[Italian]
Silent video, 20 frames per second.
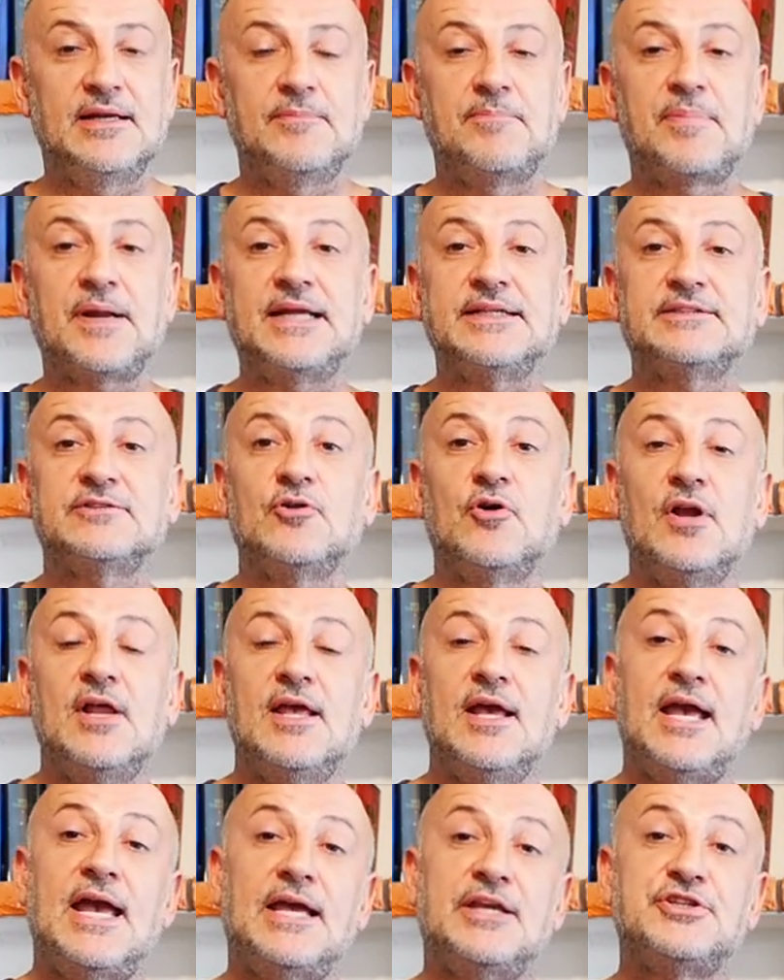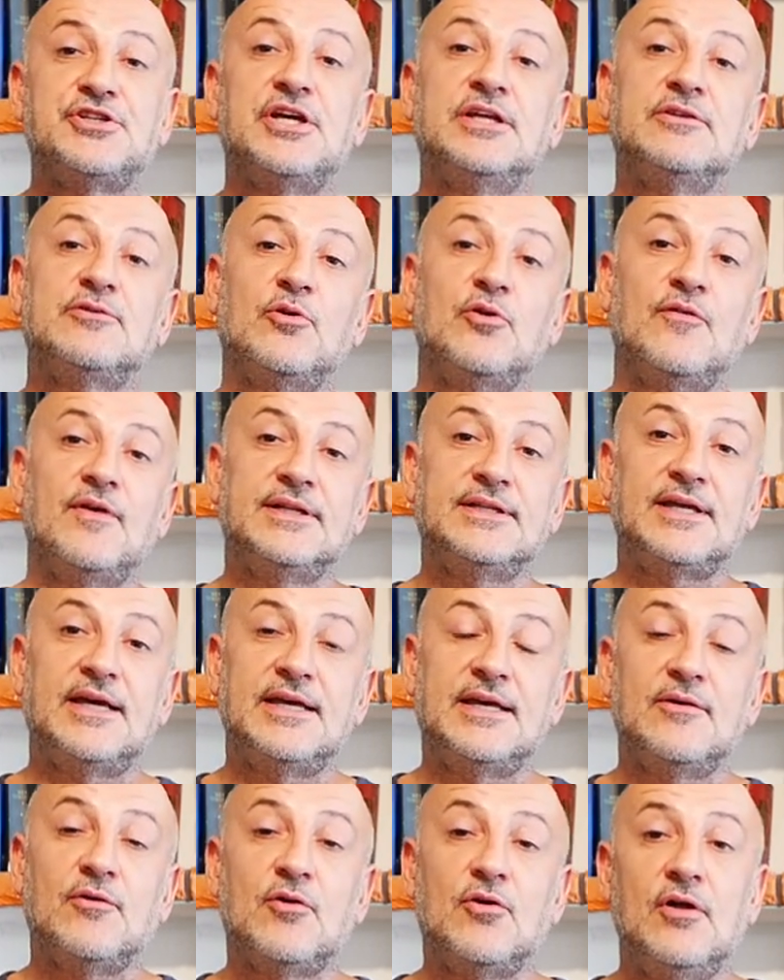Il prezzo è 190
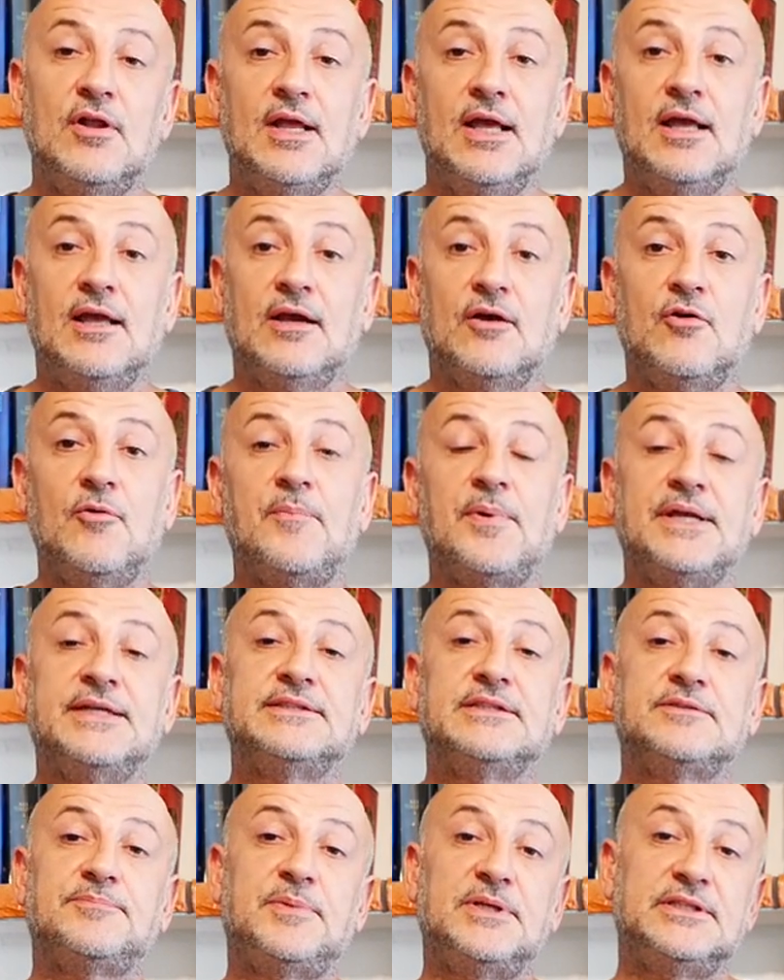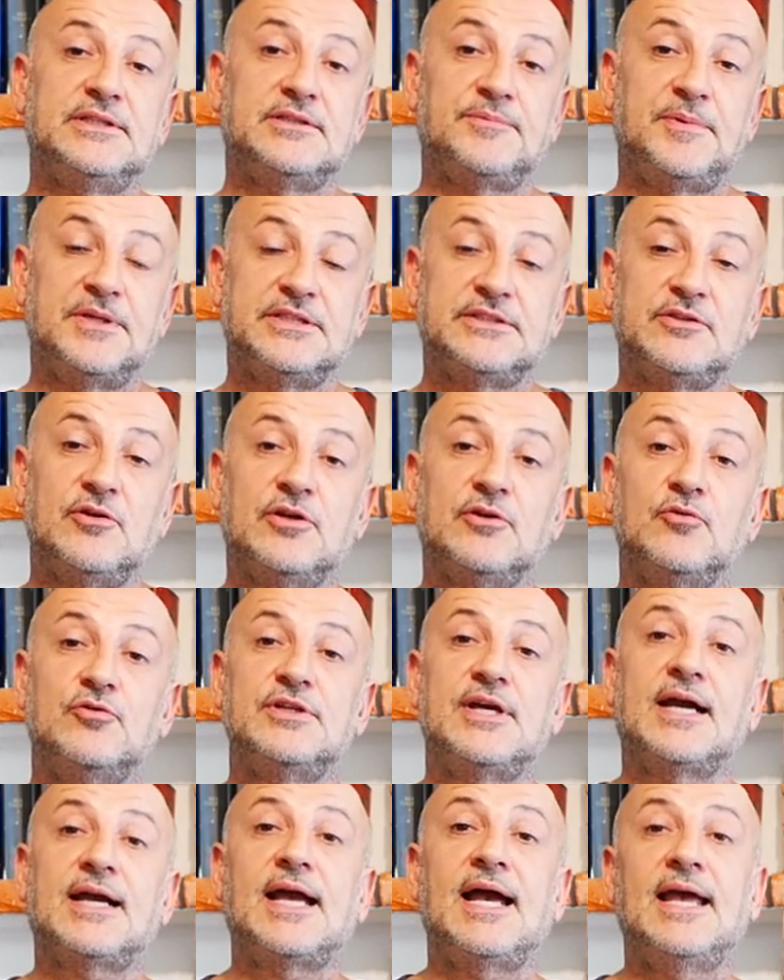euro, comprese spese di spedizione con
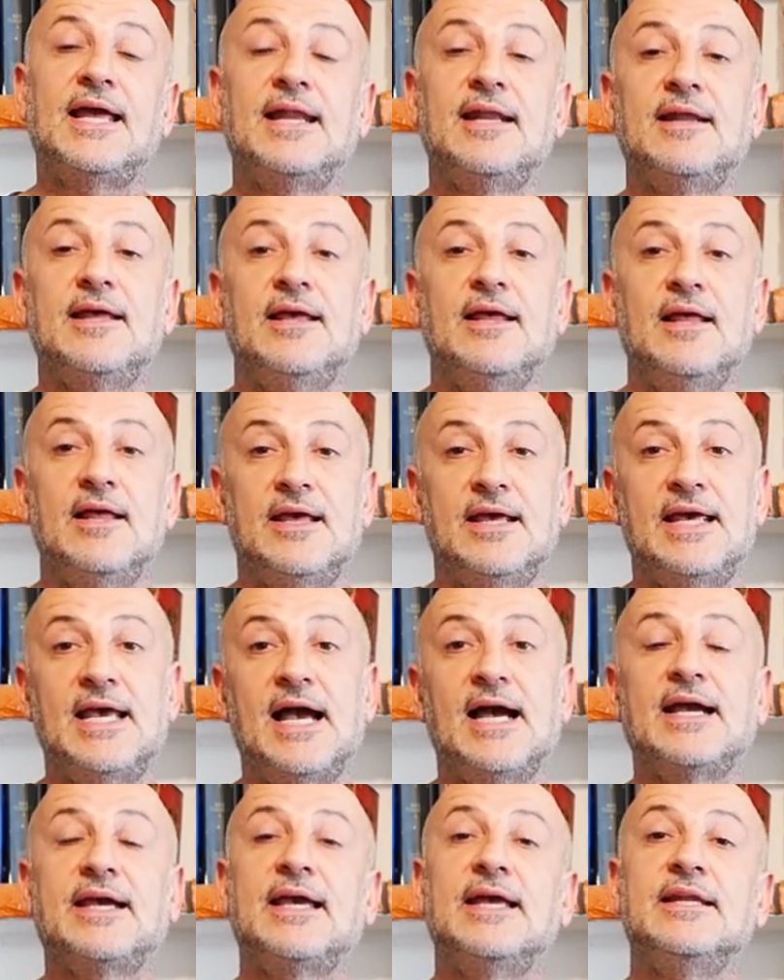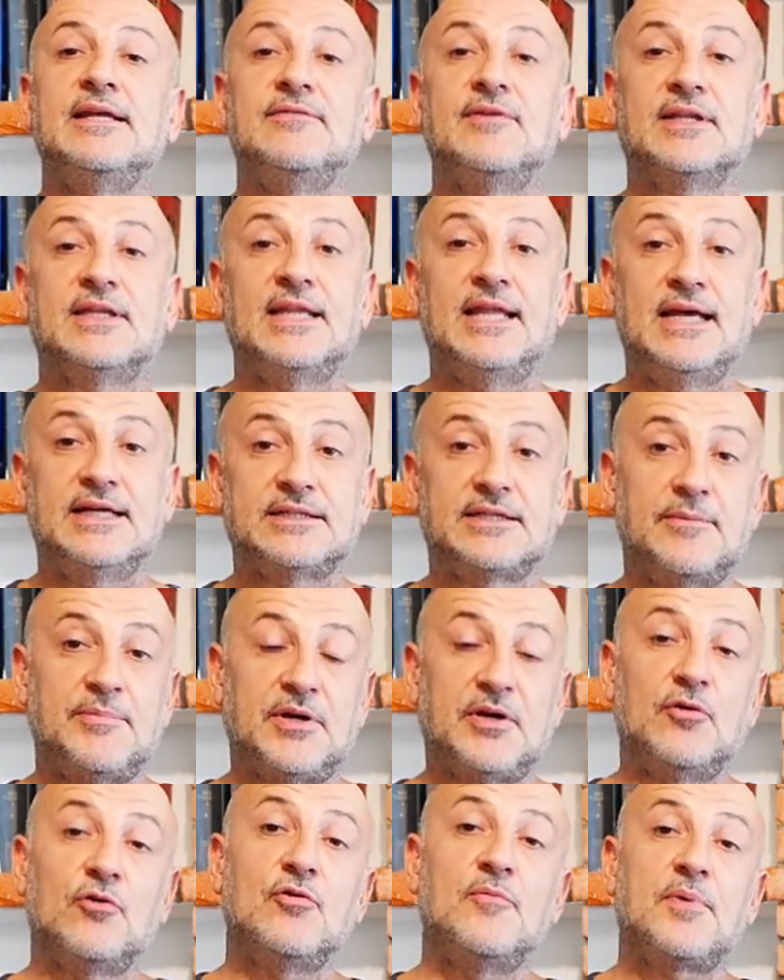DHL e anche l'IVA tedesca
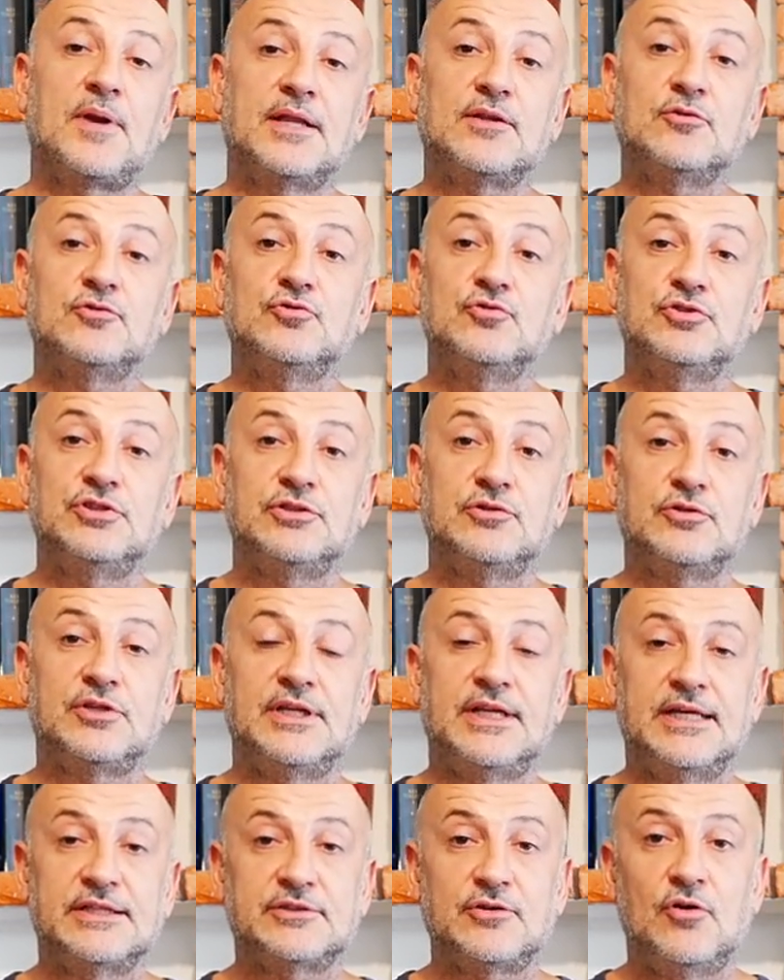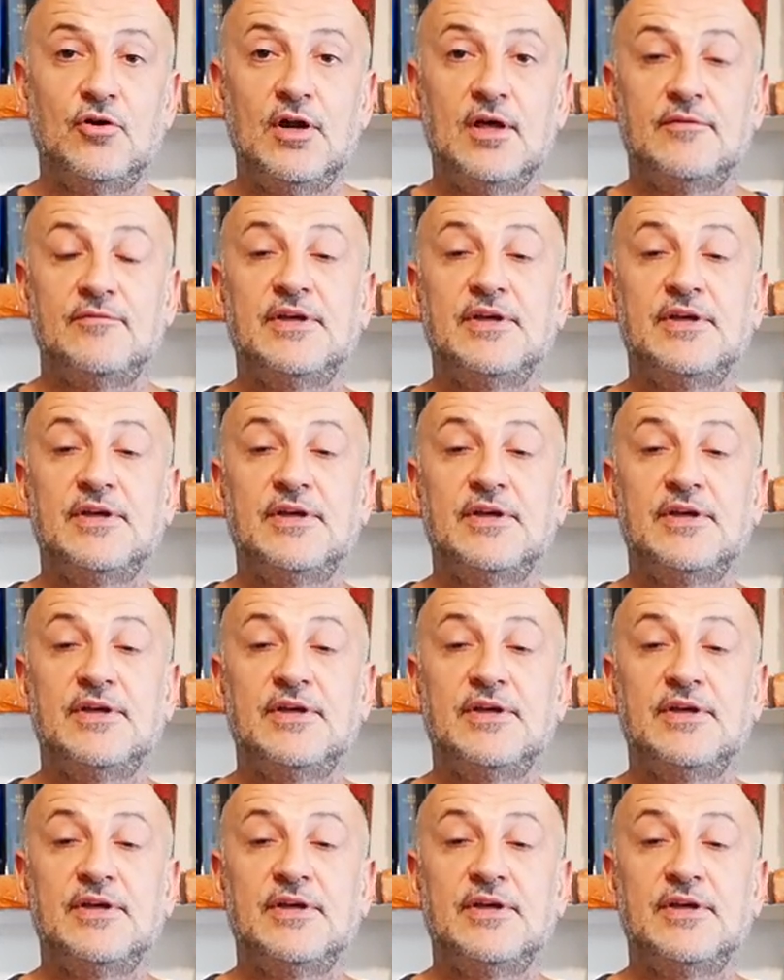perché l'ho comprato su un sito tedesco.